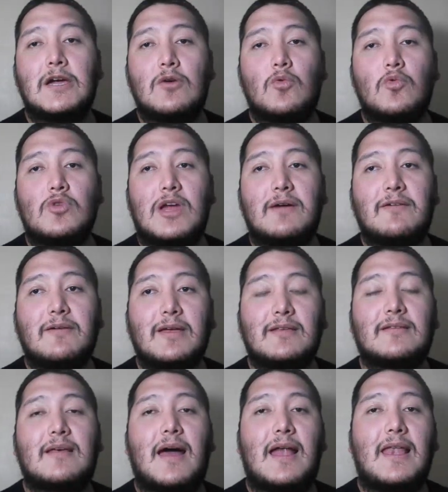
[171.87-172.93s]
una vez
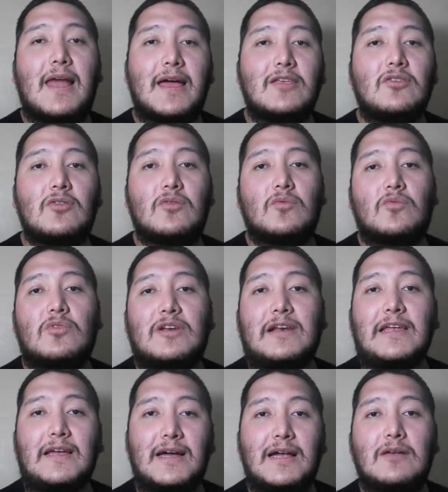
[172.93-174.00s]
al año un
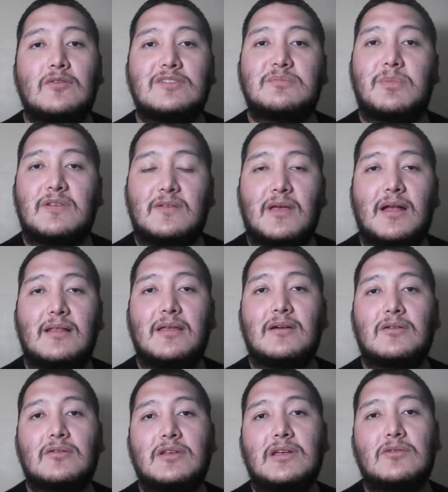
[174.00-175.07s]
regalo especial de
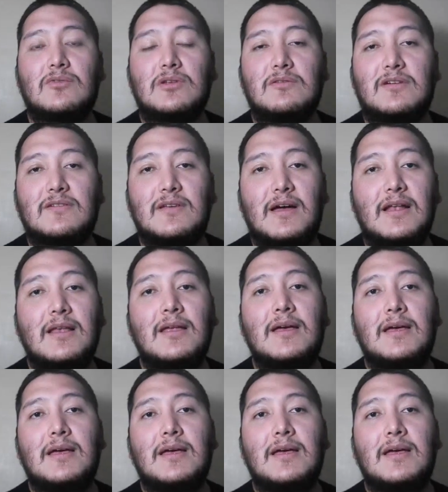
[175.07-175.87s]
Crónica Universal